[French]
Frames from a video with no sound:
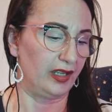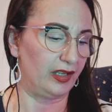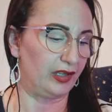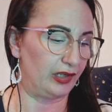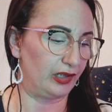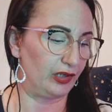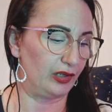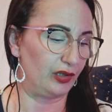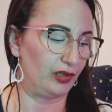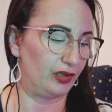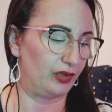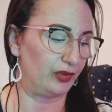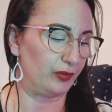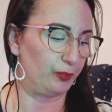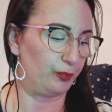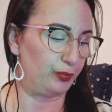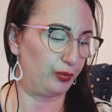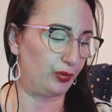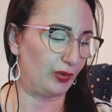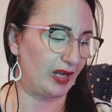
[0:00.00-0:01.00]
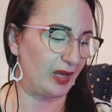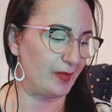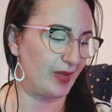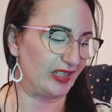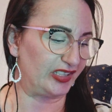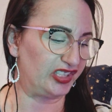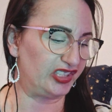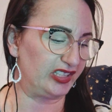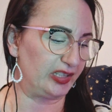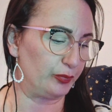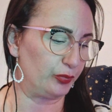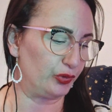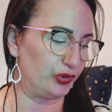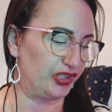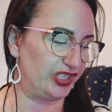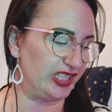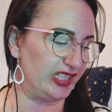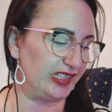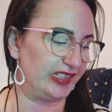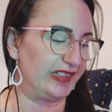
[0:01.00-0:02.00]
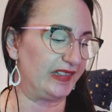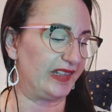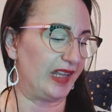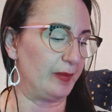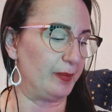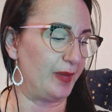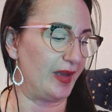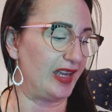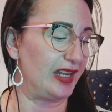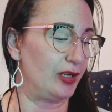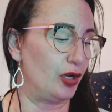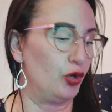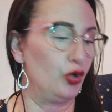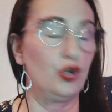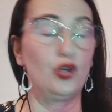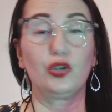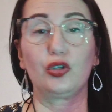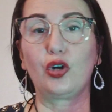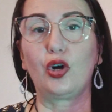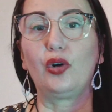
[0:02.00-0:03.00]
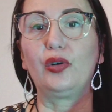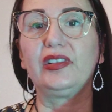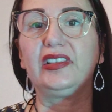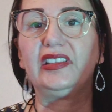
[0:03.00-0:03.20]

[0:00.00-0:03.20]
Euh, pour la magie des bougies qui s'appelle Le grand